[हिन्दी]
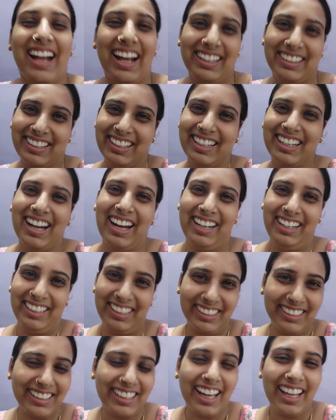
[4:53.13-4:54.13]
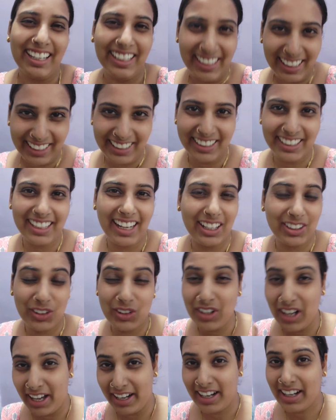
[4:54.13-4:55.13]
रात के खाने की तैयारी करनी है रात
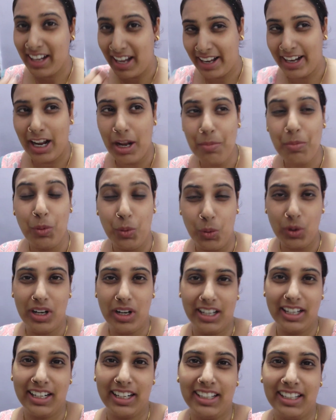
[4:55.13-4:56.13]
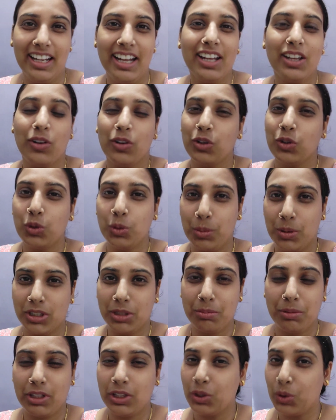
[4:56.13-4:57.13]
को खाना खाना है भूख लग रही है क्योंकि सुबह
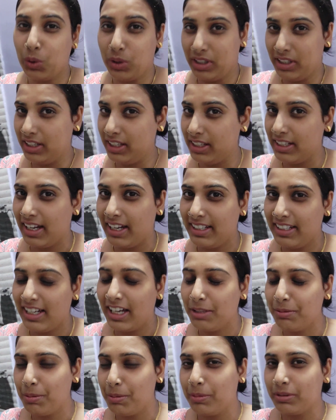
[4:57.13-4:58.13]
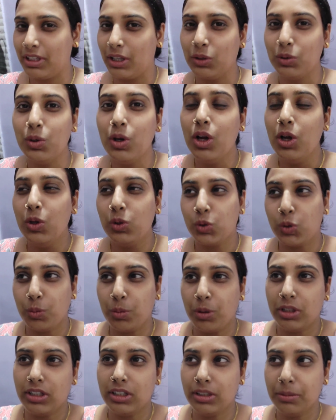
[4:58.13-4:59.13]
से मैंने रोटी नहीं खाई है आज मैं बता दू
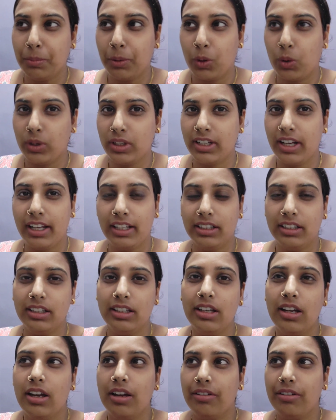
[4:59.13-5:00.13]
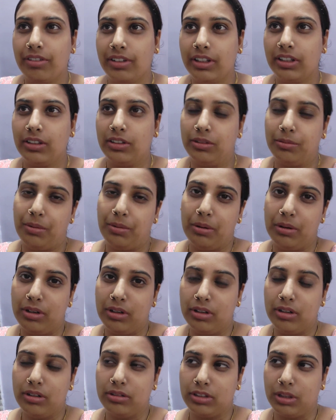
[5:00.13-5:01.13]
सुबह पकौड़ी खाई थी फिर
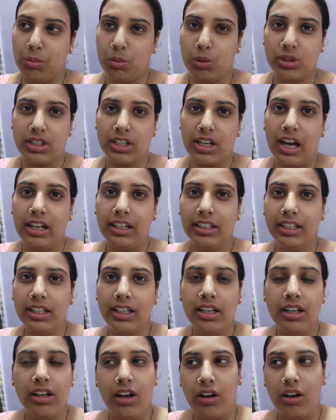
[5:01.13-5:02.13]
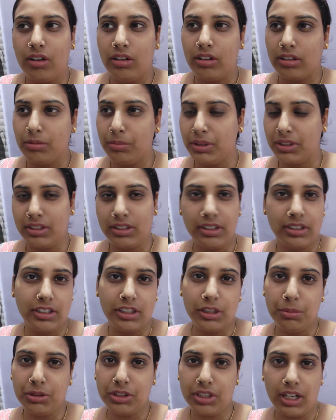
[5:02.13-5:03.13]
समोसे खा लिए और बस
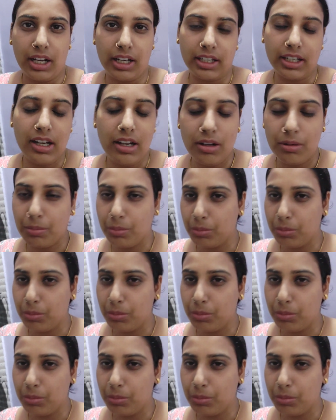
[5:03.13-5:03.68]
इसी में चला गया